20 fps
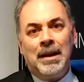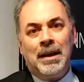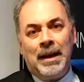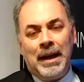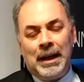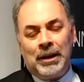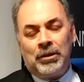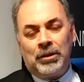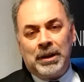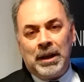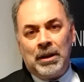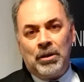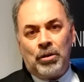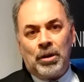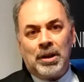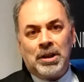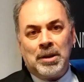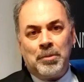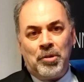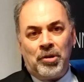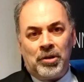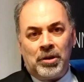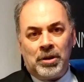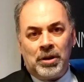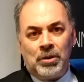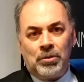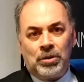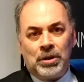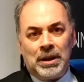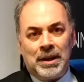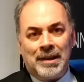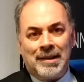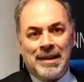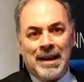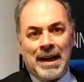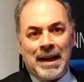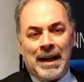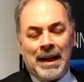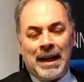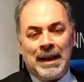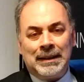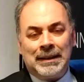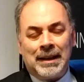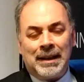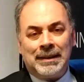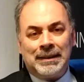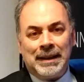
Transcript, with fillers: ecco che allora c'è bisogno di utilizzare altre